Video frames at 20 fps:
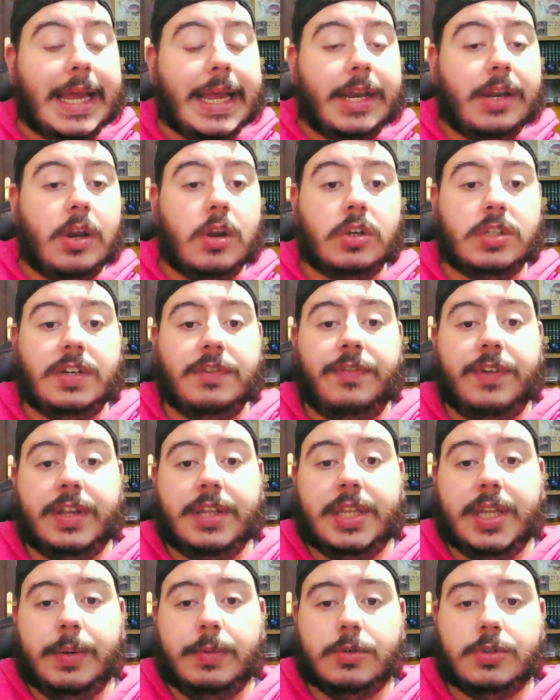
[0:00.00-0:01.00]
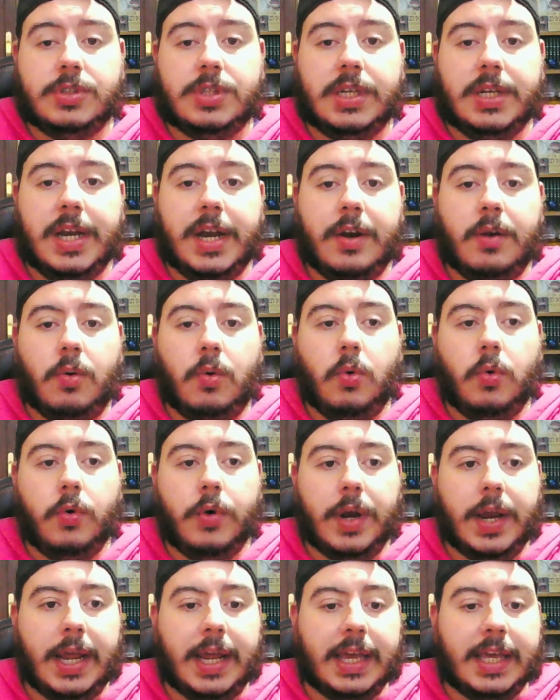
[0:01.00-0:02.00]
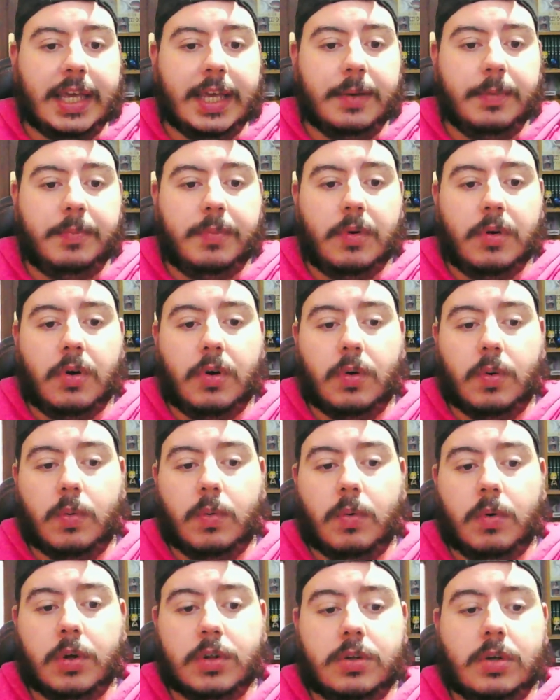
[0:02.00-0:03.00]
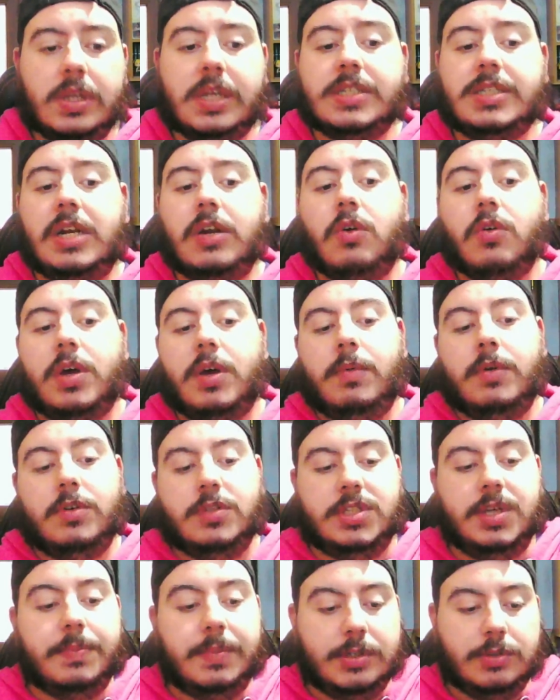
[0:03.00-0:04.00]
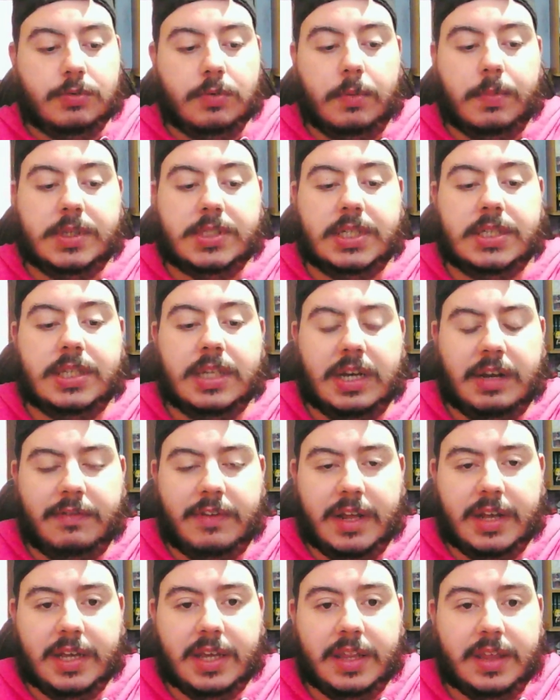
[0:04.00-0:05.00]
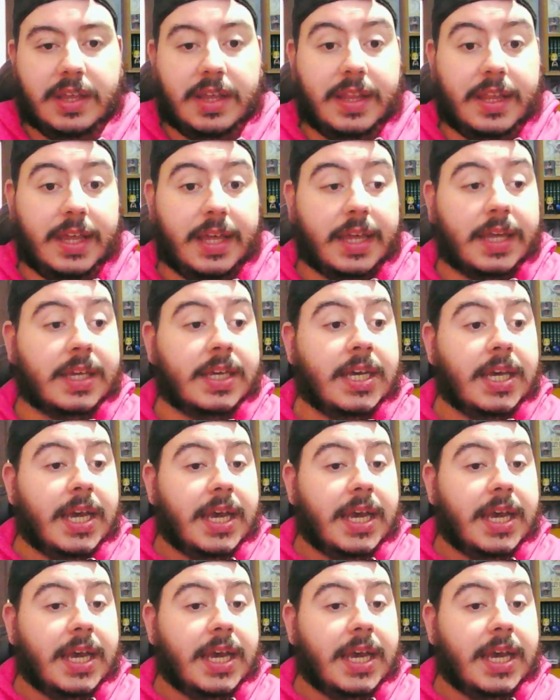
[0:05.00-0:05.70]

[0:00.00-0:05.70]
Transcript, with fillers: nos enfrentemos tener un equipo u otro y es algo que bueno, siempre estuvo presente en la franquicia de,